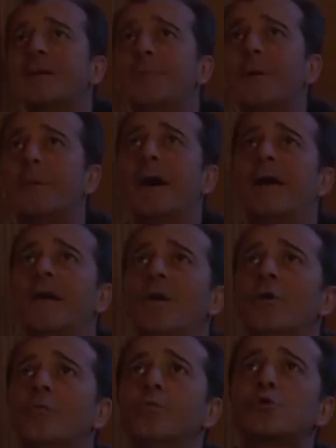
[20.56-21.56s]
ayıp ama
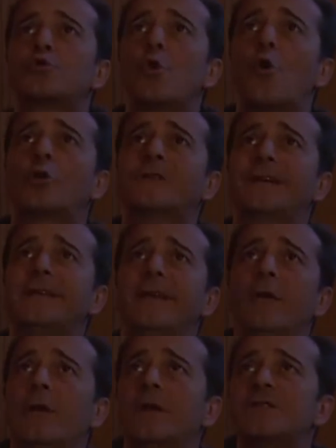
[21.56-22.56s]
bu soğukta
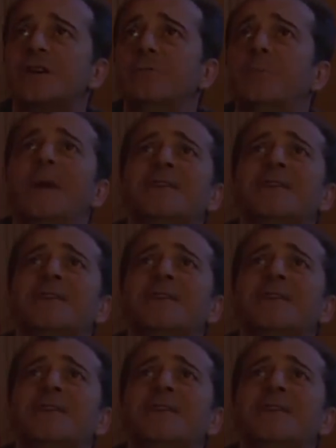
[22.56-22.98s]
niye öyle camı